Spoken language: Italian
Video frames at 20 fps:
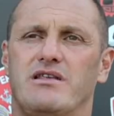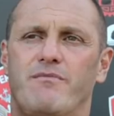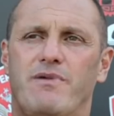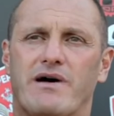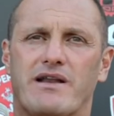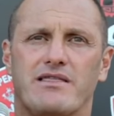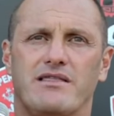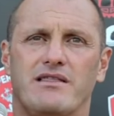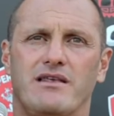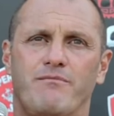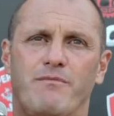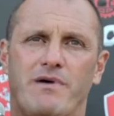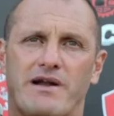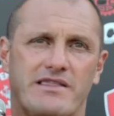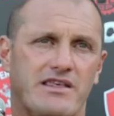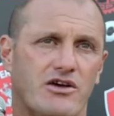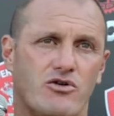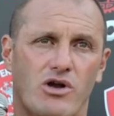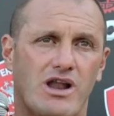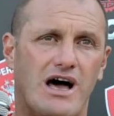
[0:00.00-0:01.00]
par di
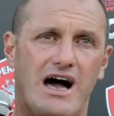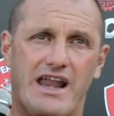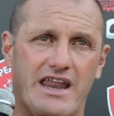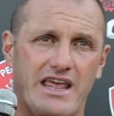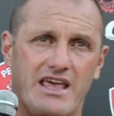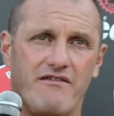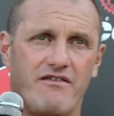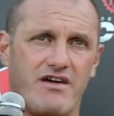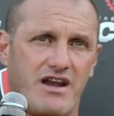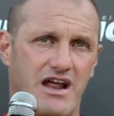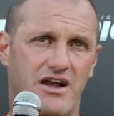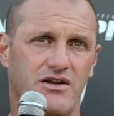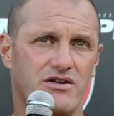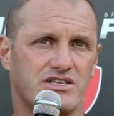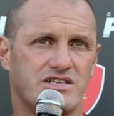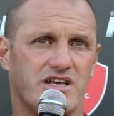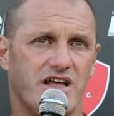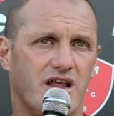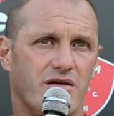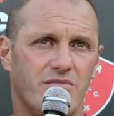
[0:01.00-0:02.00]
particolari che verranno in
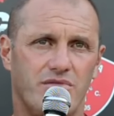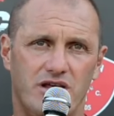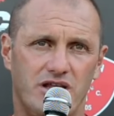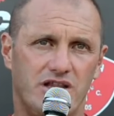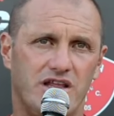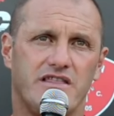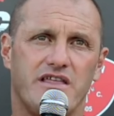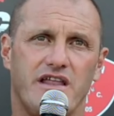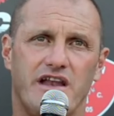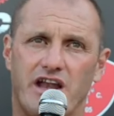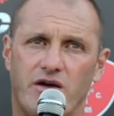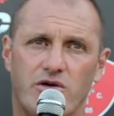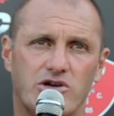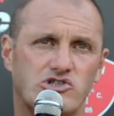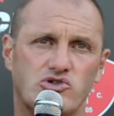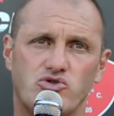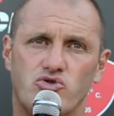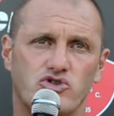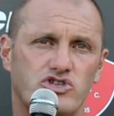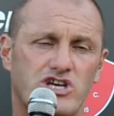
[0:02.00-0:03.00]
Serie B, di tenere
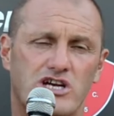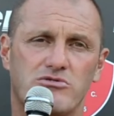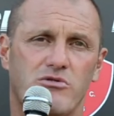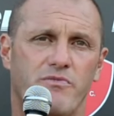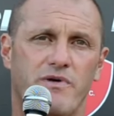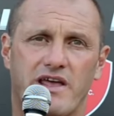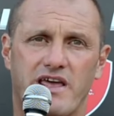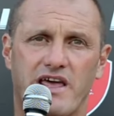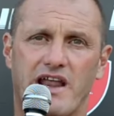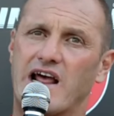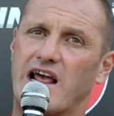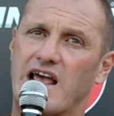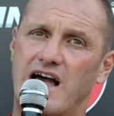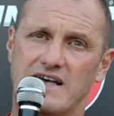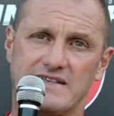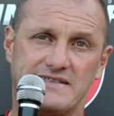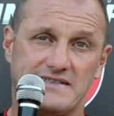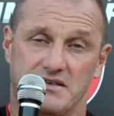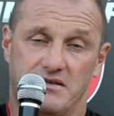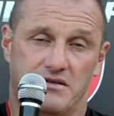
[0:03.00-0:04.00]
questo entusiasmo perché i
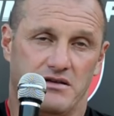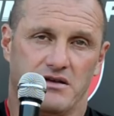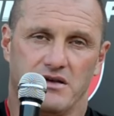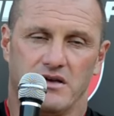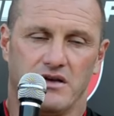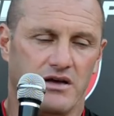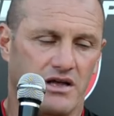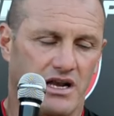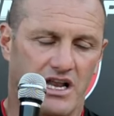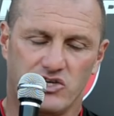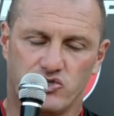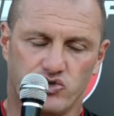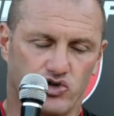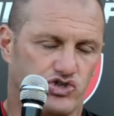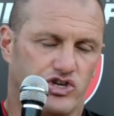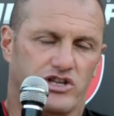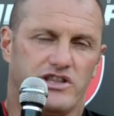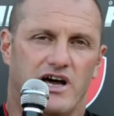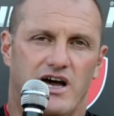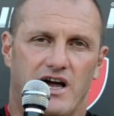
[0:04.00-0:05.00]
ragazzi, la
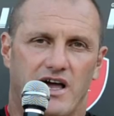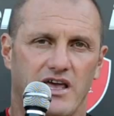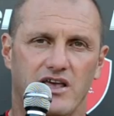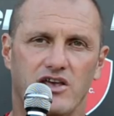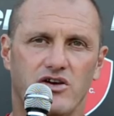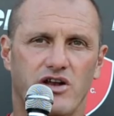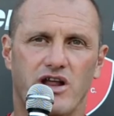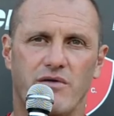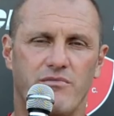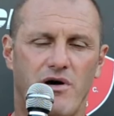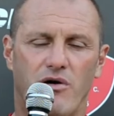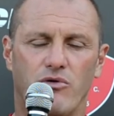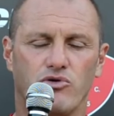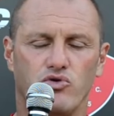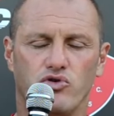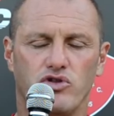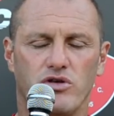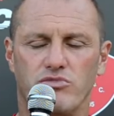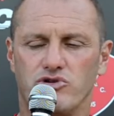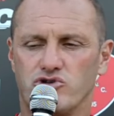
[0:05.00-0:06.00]
società e io ne abbiamo
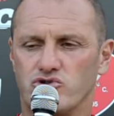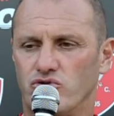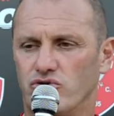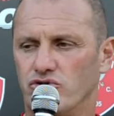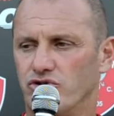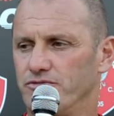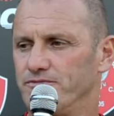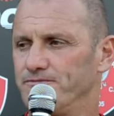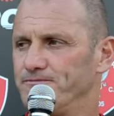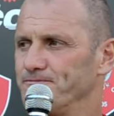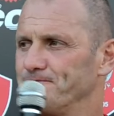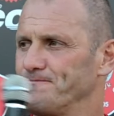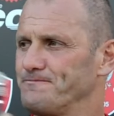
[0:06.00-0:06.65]
tutti bisogno.